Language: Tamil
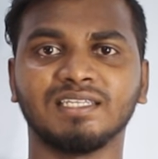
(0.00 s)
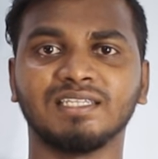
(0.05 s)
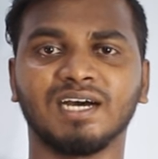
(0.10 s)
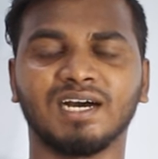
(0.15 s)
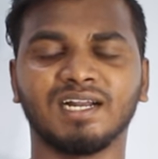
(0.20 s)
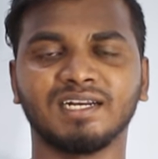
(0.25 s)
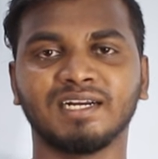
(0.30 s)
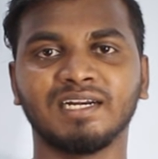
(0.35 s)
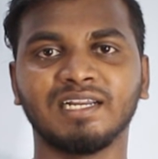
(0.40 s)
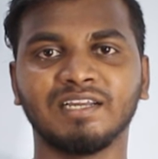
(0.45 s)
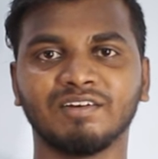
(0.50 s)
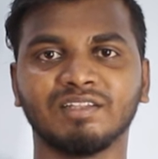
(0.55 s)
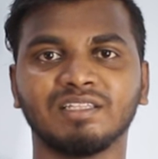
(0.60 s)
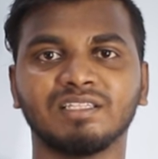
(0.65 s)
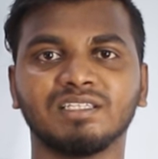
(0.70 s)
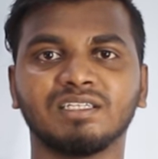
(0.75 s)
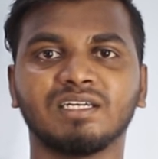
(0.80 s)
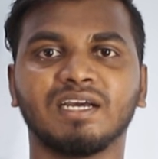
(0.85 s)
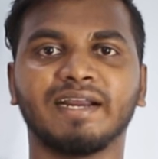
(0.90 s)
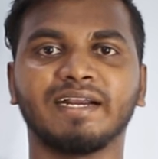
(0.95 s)
இது ஆல்ரெடி
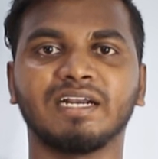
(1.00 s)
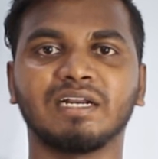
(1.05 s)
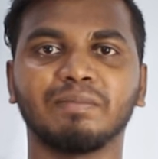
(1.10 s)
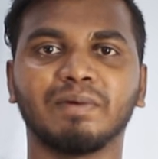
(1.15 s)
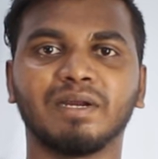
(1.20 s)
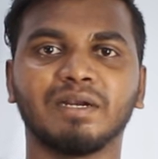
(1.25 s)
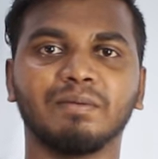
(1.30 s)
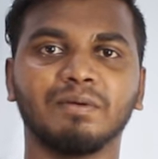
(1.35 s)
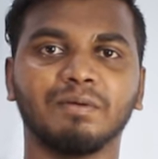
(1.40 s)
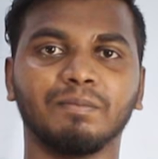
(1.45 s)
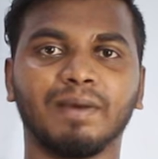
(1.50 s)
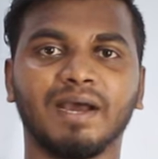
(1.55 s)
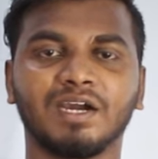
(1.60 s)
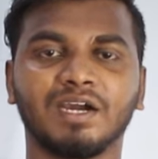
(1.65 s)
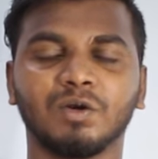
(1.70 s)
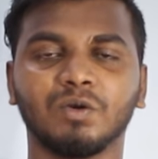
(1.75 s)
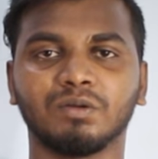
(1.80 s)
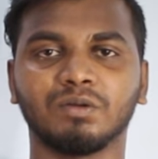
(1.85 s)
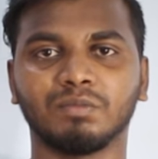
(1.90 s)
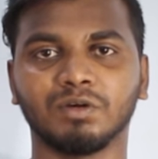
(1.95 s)
வந்து ஹைதராபாத்
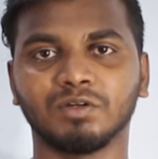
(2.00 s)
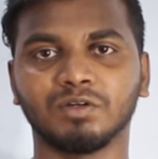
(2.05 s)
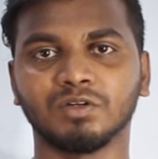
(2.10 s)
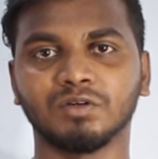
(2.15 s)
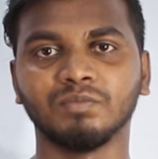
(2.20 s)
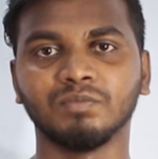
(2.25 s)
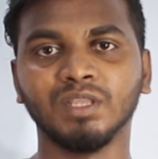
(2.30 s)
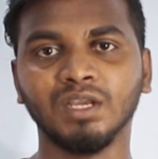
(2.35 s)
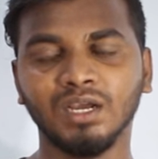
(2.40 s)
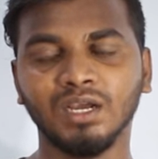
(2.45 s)
பெங்களூர் மற்றும்